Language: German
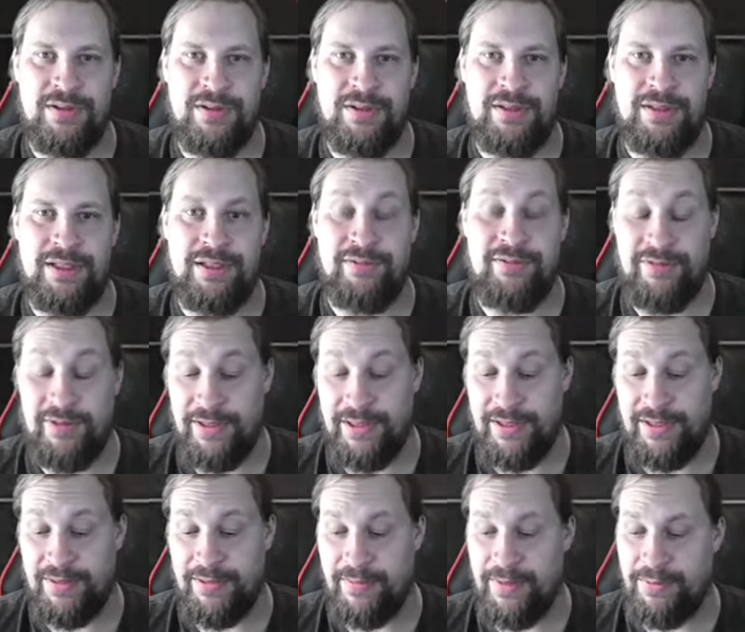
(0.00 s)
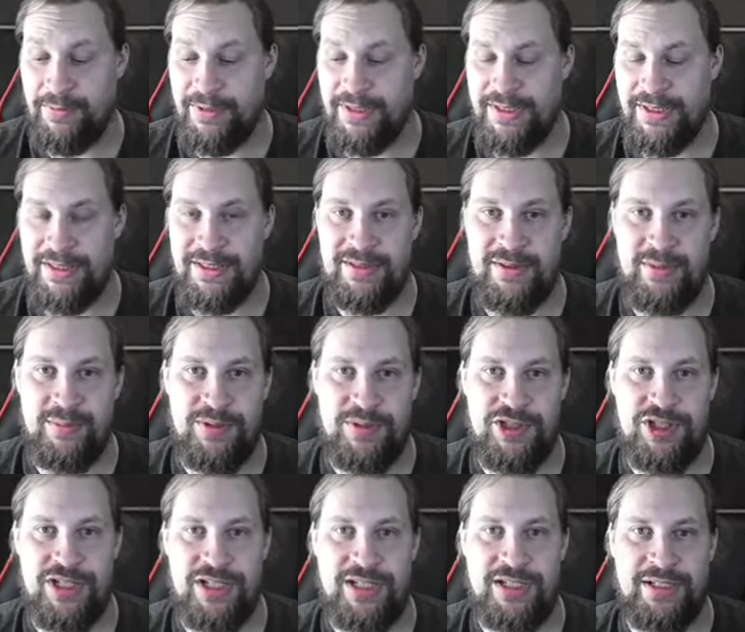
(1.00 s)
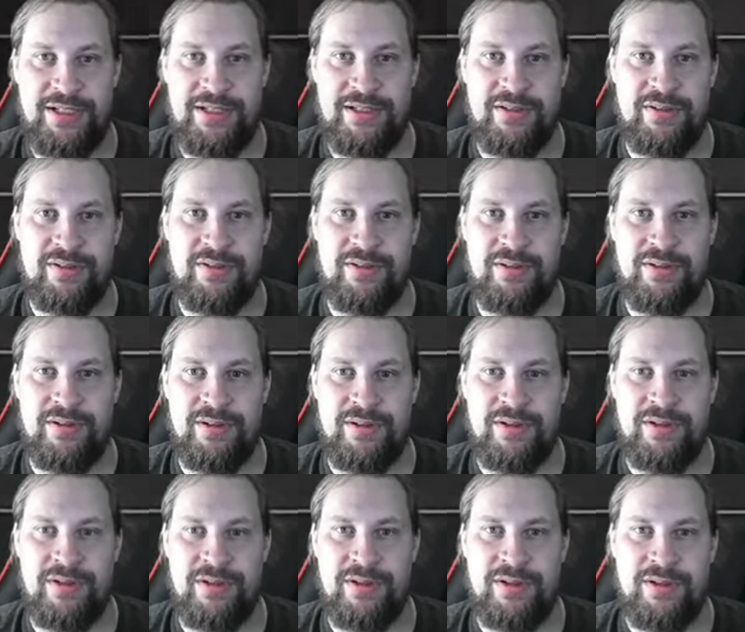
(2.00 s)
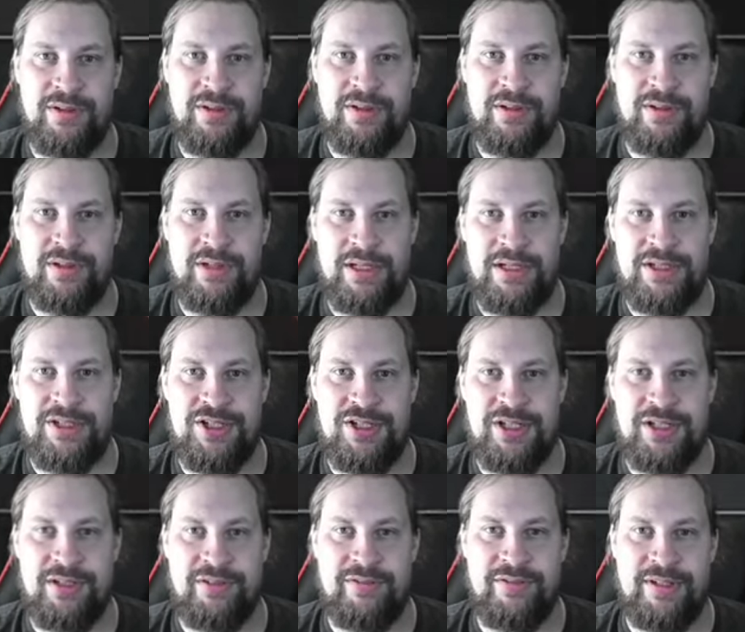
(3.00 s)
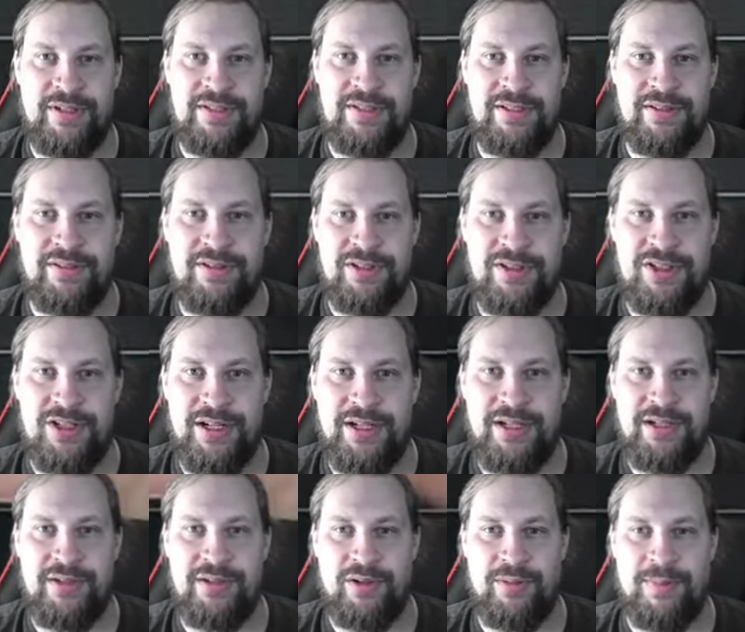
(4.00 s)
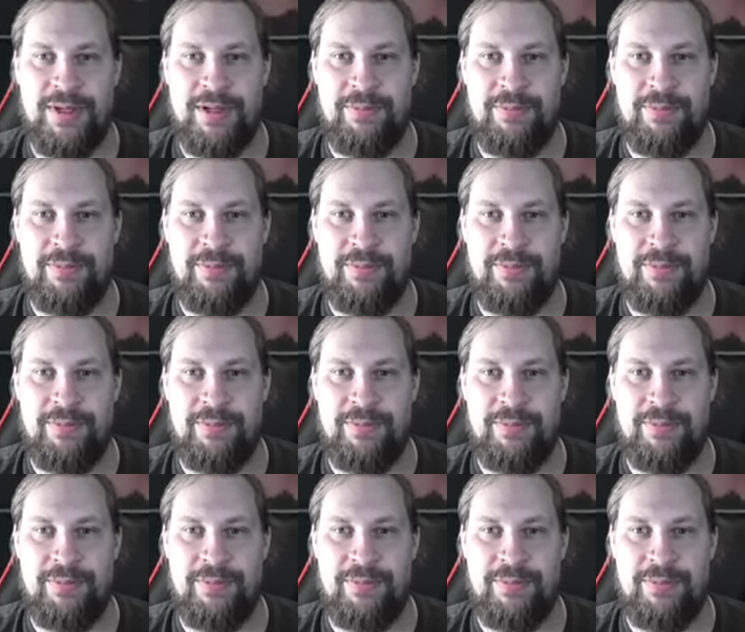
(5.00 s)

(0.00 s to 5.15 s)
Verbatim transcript: Den fand ich im Limited super stark. Achani Felste Godshire. Nochmal ein